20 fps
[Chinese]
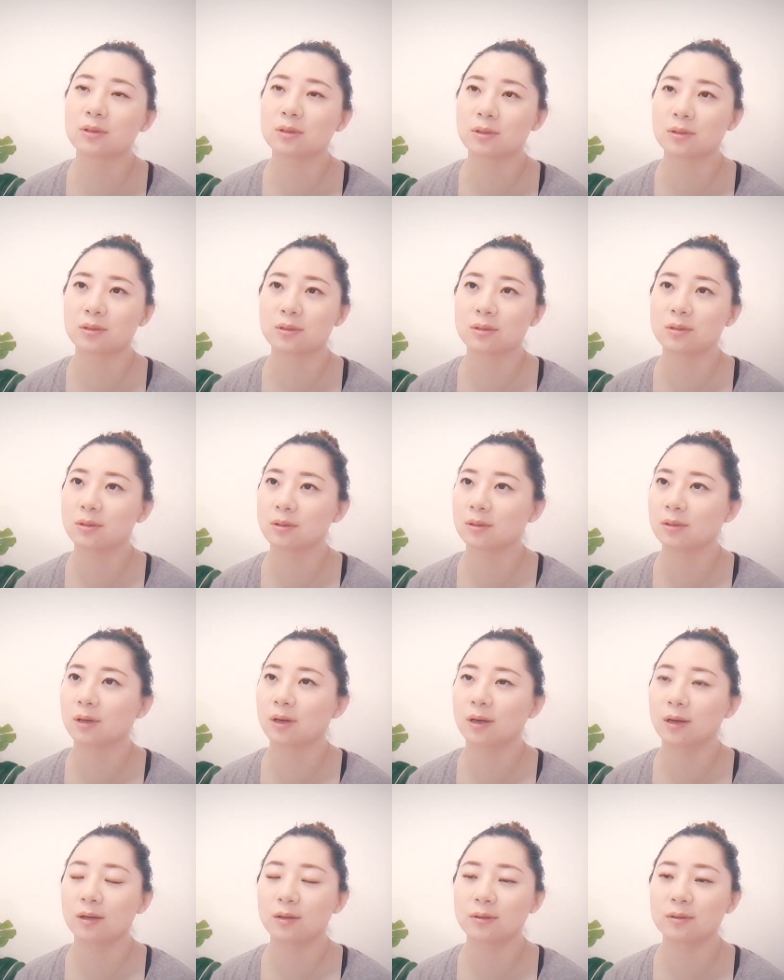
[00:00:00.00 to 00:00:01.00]
只
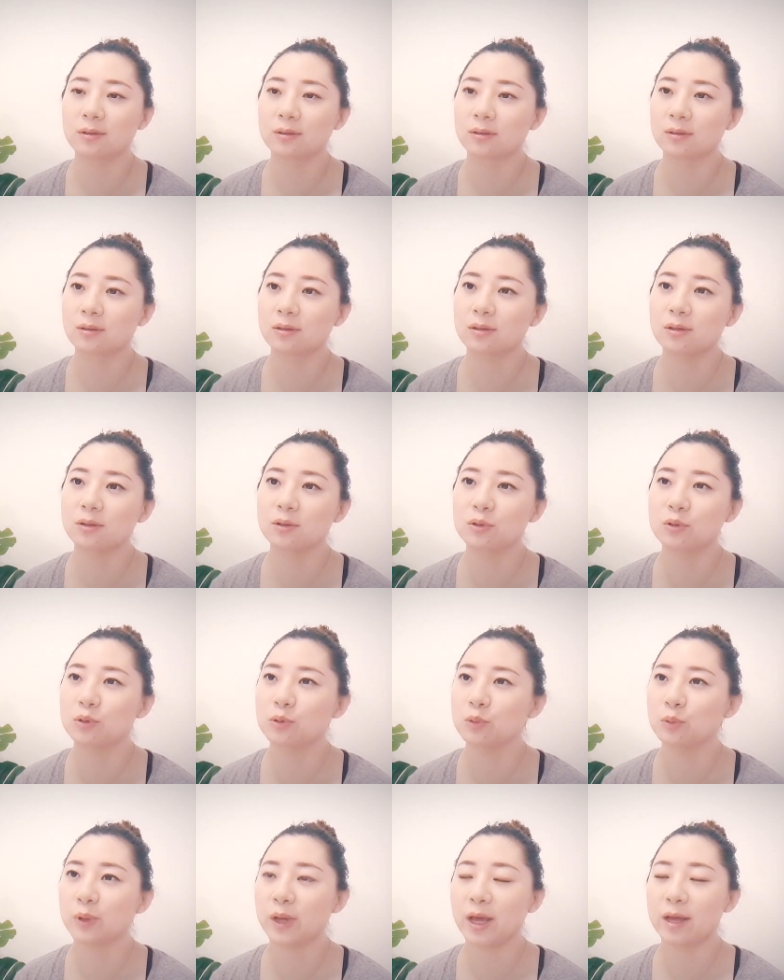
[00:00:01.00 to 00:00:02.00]
呃只是
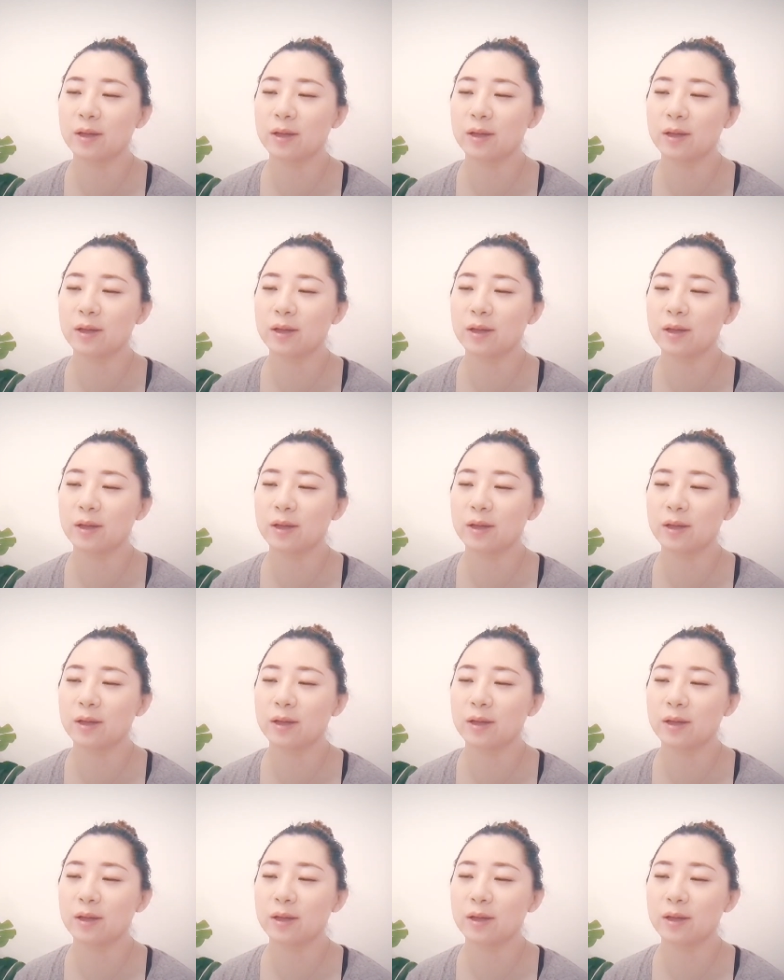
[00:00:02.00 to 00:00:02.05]
素